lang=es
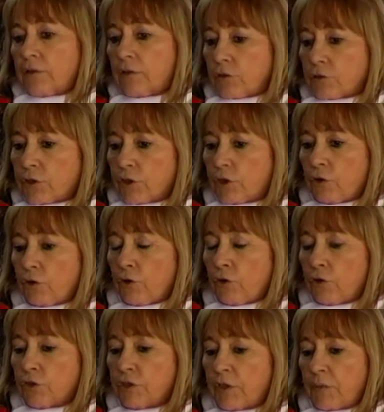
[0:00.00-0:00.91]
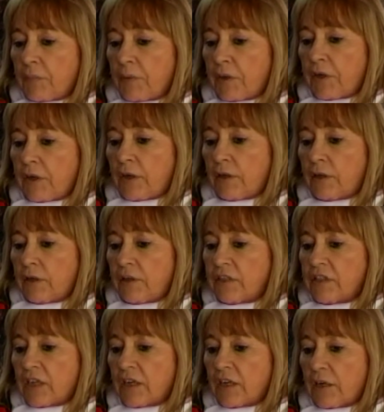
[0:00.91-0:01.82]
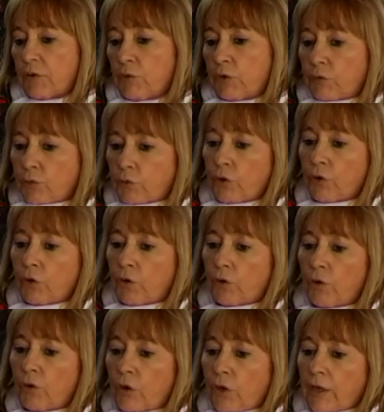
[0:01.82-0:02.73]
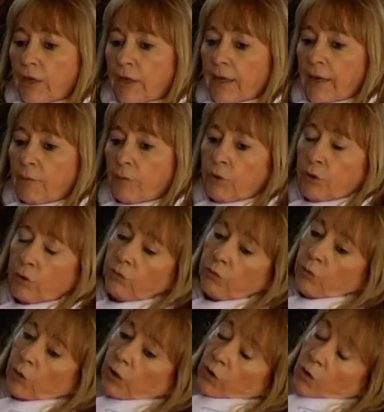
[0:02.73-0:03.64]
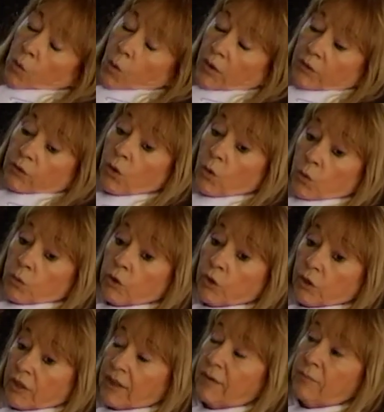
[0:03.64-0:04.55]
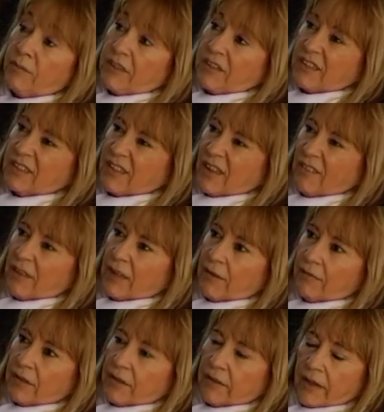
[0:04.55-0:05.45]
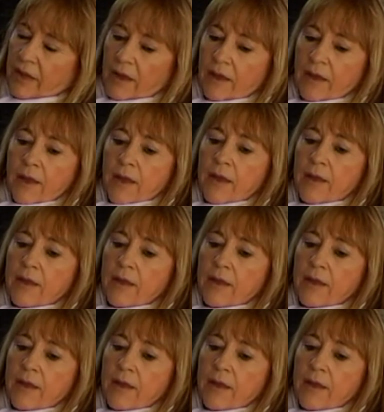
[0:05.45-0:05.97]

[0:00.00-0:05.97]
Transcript: los psicólogos siempre dicen que cuando uno elabora un duelo, cuando uno realmente sabe la verdad.